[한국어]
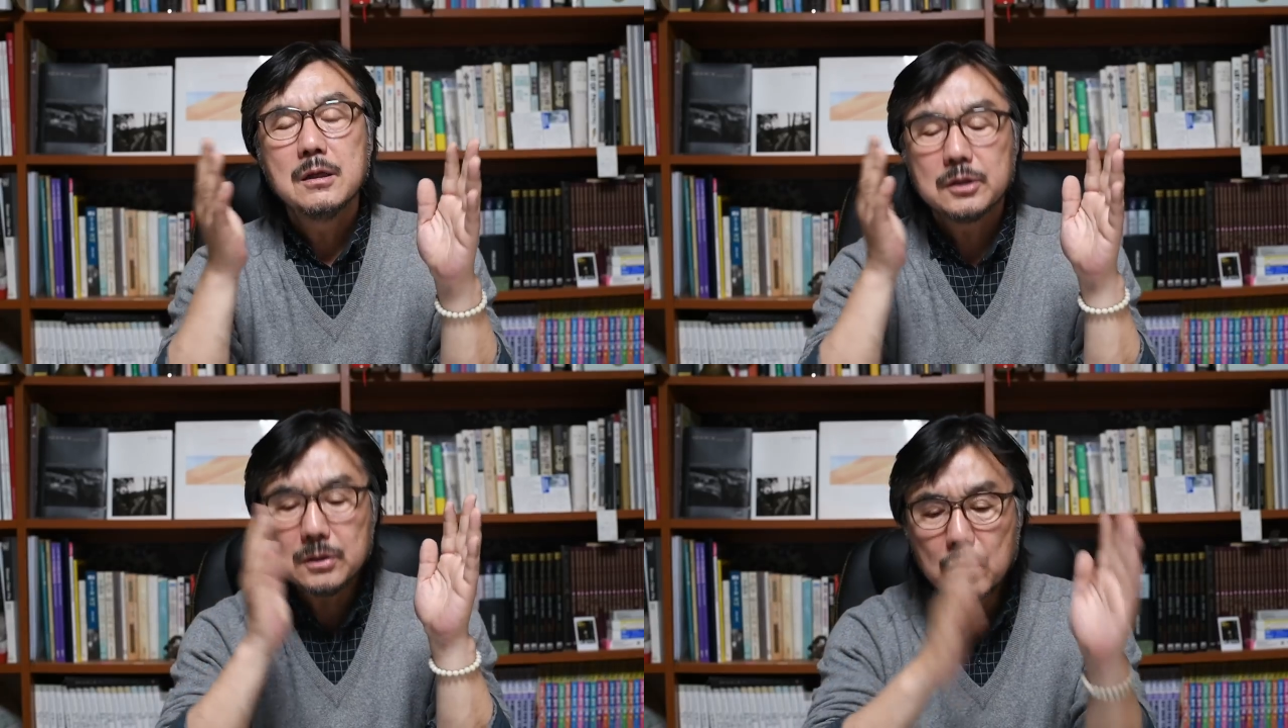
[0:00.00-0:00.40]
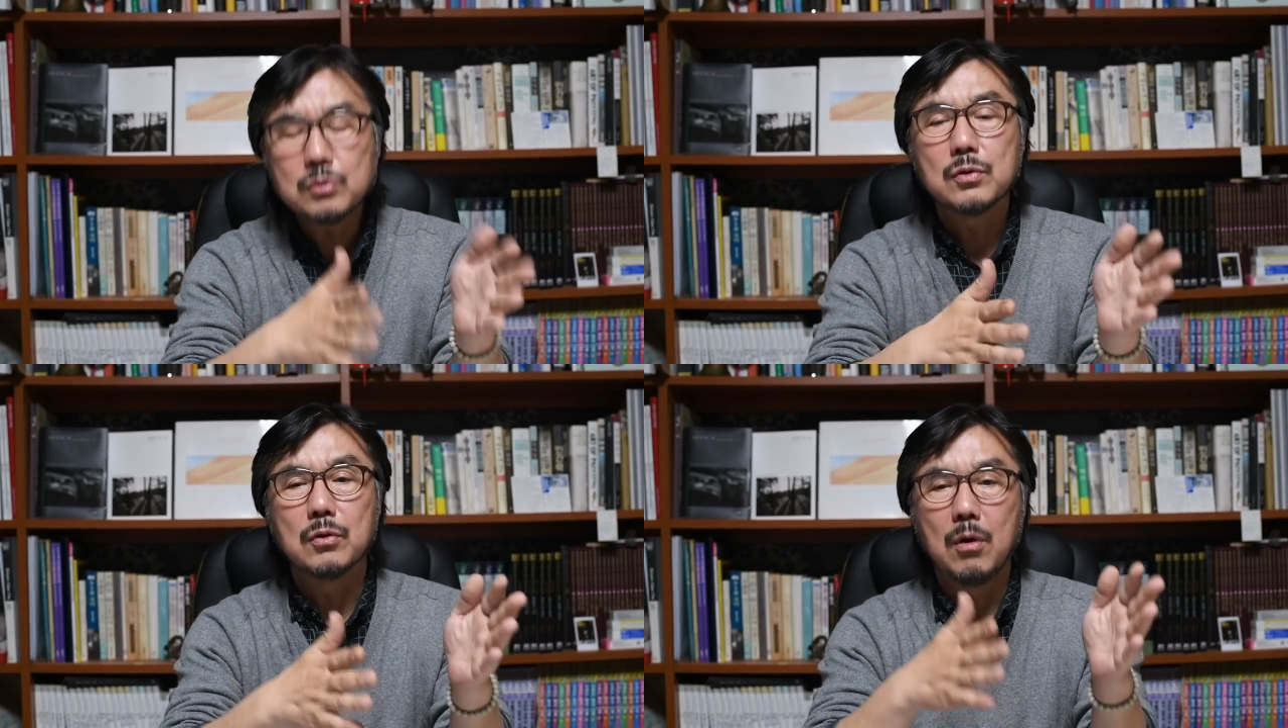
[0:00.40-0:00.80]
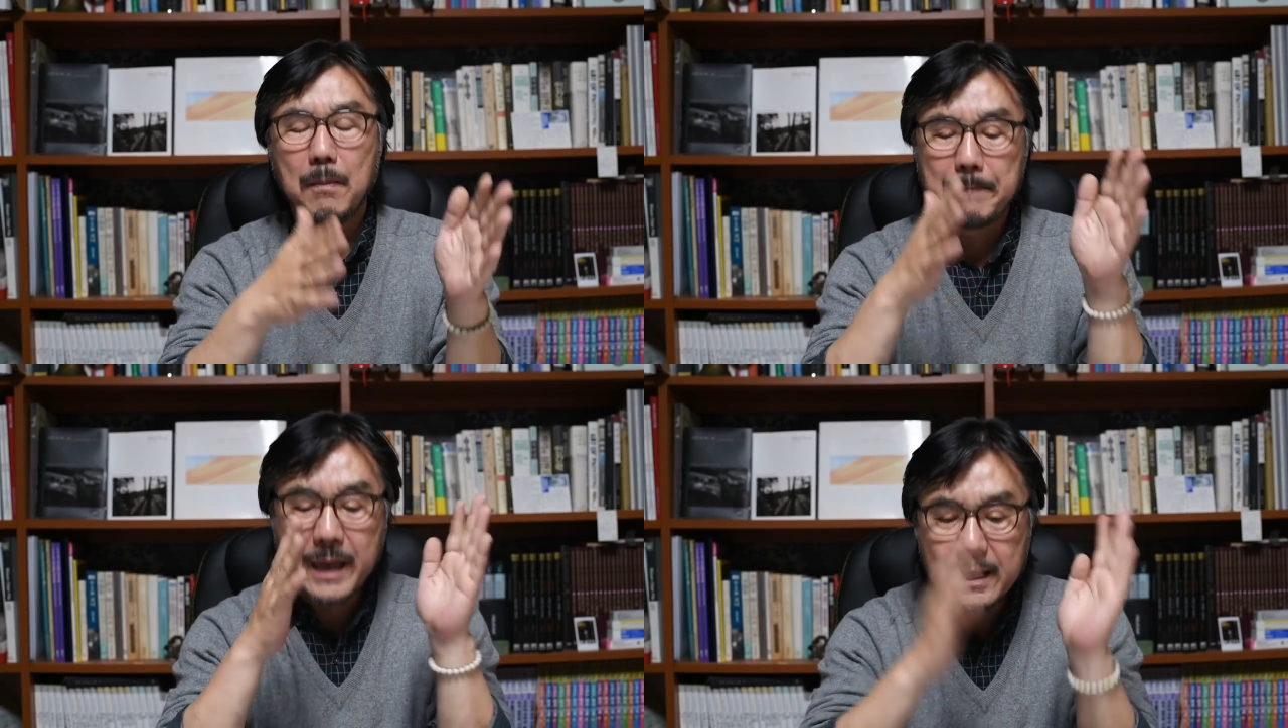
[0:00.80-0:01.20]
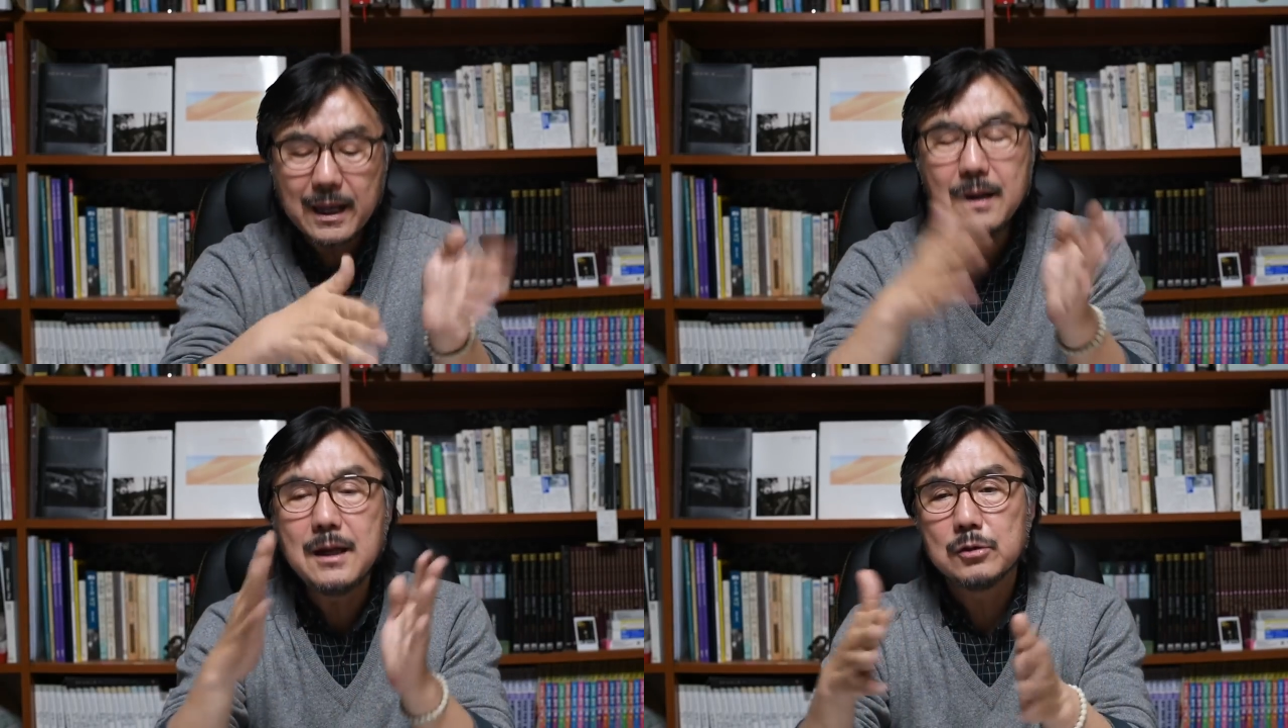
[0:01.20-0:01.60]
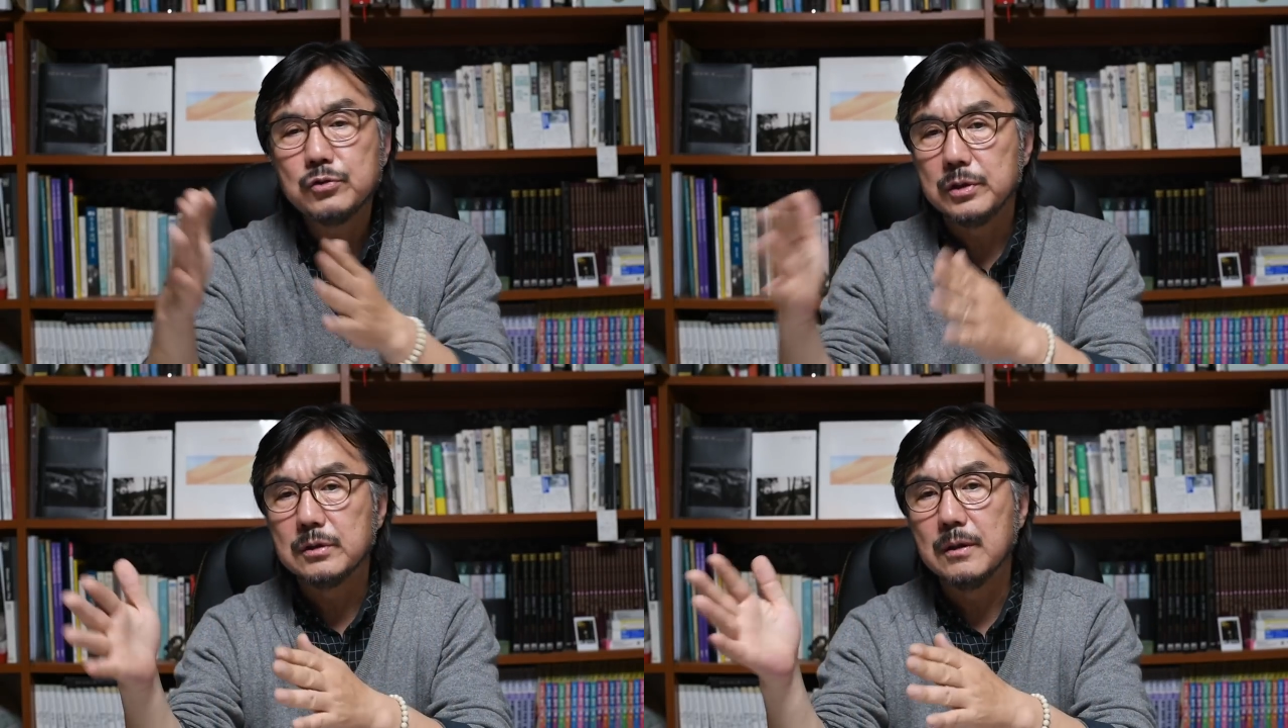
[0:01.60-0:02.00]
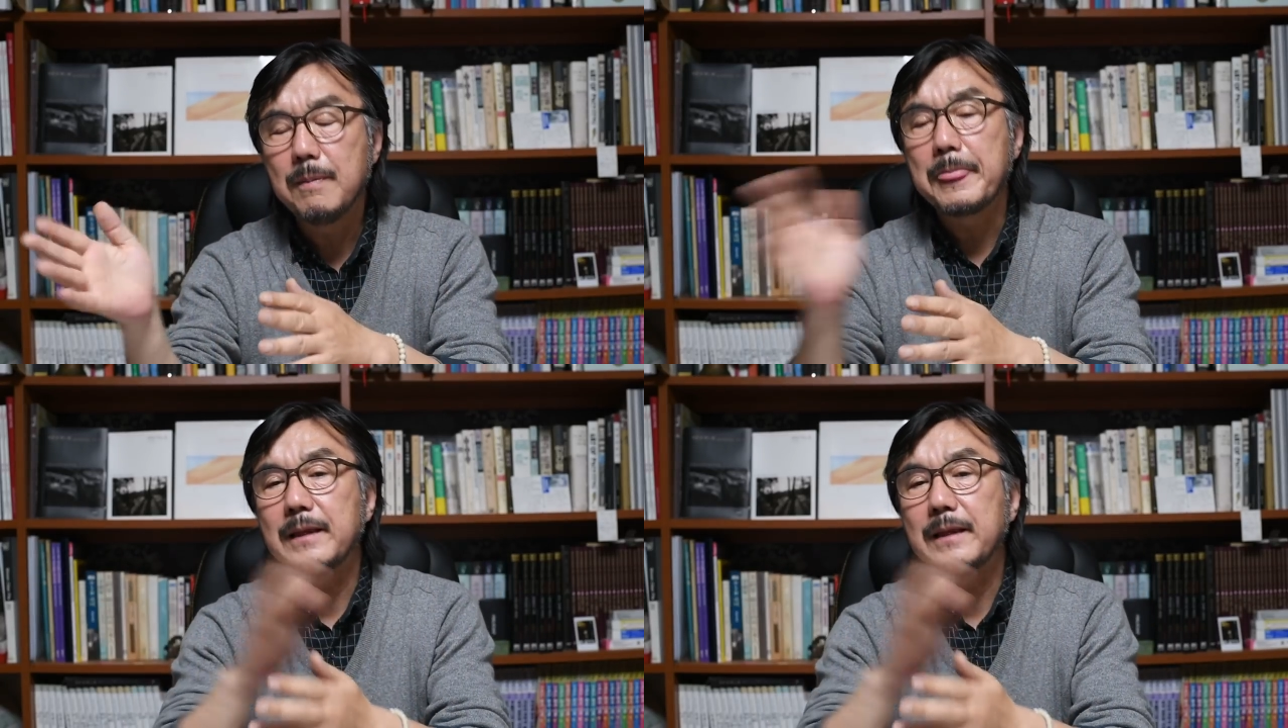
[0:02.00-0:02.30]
지속적으로 매달 낼 수 있는